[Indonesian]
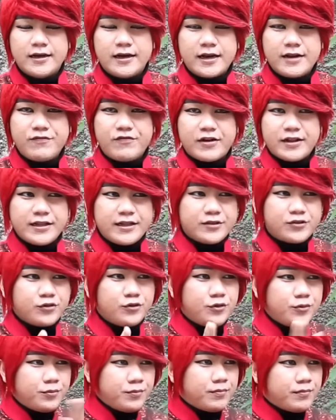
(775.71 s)
Reverse
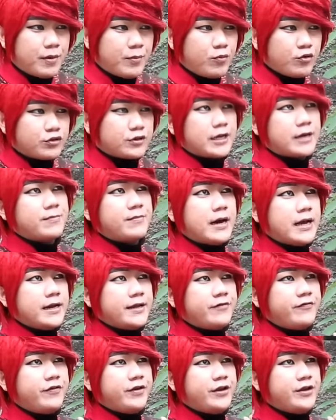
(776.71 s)
itu memutar
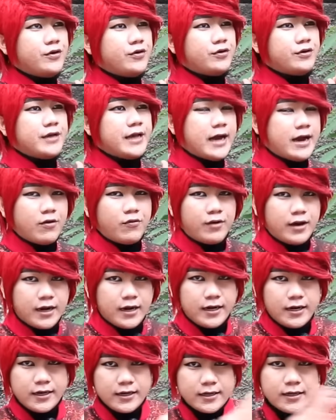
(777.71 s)
balik video di
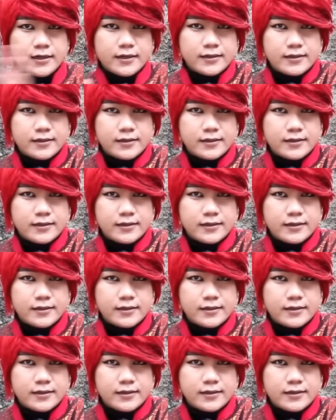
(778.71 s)
awal